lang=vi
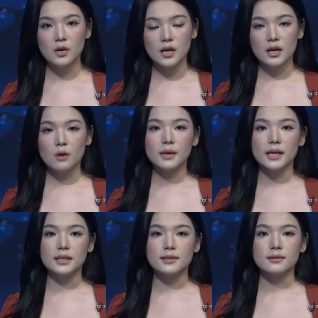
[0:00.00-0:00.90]
không kể
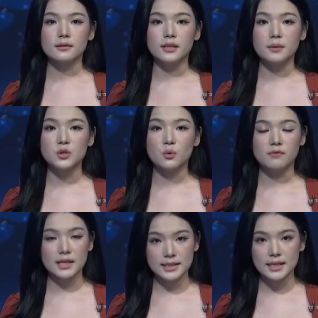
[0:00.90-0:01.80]
tiền sử tiêm chủng
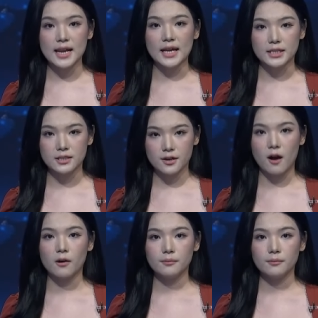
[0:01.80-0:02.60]
vaccine này trước đó.